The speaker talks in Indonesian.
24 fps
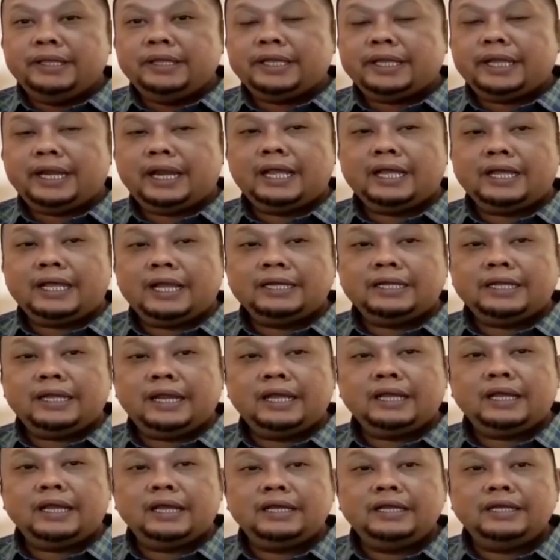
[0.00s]

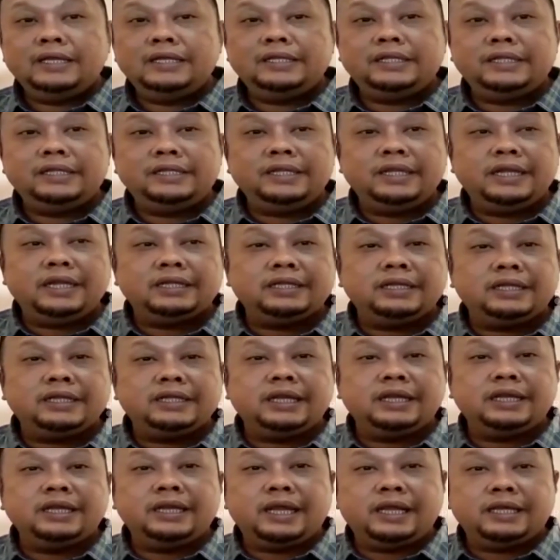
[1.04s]
kelangkaan-kelangkaan ini tidak
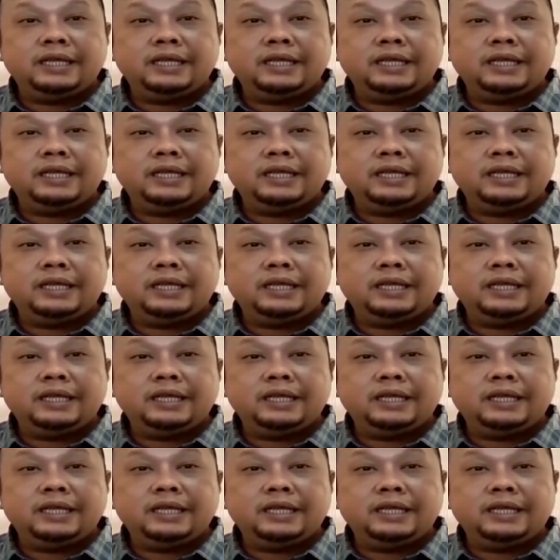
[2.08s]
terjadi